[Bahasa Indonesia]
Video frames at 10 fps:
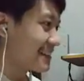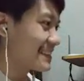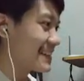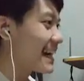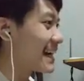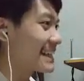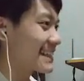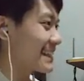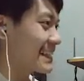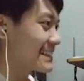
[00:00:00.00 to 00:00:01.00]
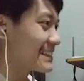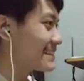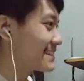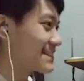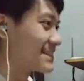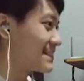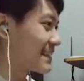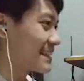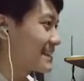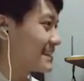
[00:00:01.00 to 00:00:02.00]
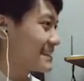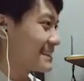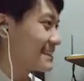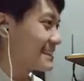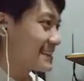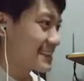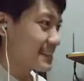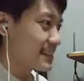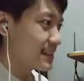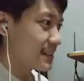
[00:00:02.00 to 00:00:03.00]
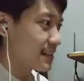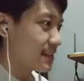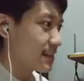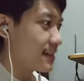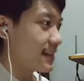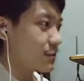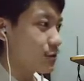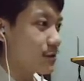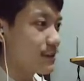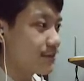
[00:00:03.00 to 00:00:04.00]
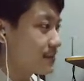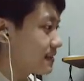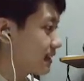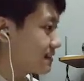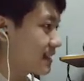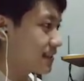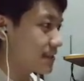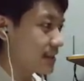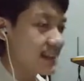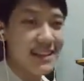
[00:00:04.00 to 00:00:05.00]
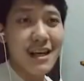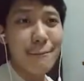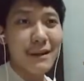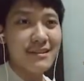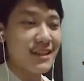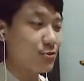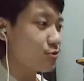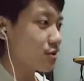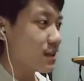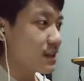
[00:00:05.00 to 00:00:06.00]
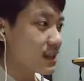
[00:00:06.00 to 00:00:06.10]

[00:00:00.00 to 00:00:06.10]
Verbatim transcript: gua sih udah nyerah guys sumpah Oke, okay, let's go. Kita lanjut lagi ya guys sampai 106.